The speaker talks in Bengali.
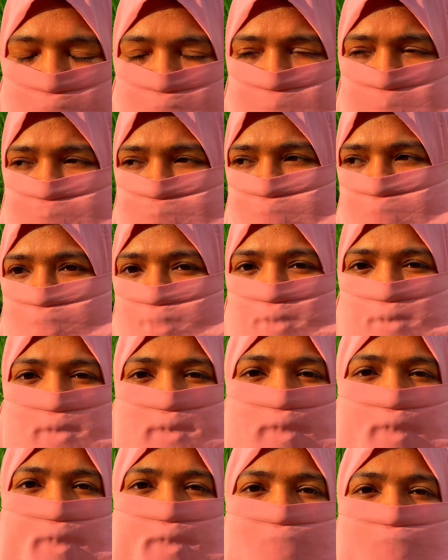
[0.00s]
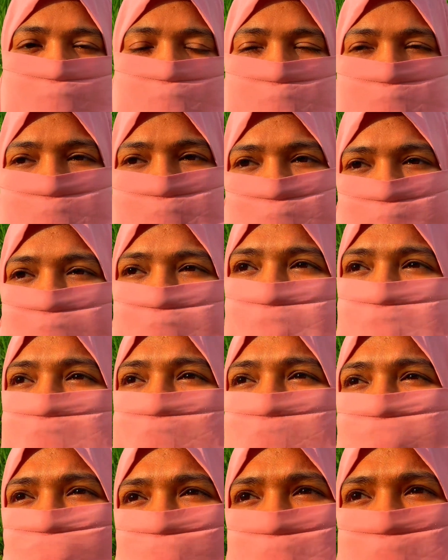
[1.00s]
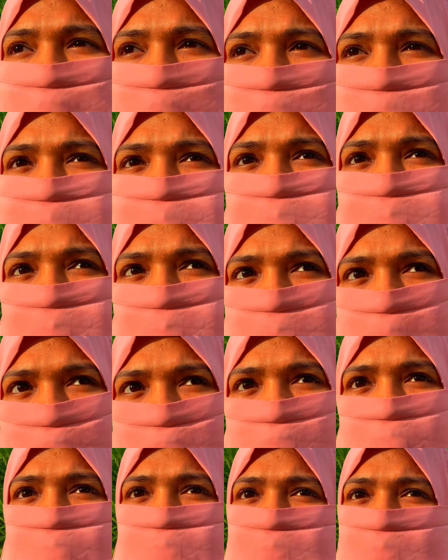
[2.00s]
নিয়ে তো এক্ষেত্রে আসলে আপনার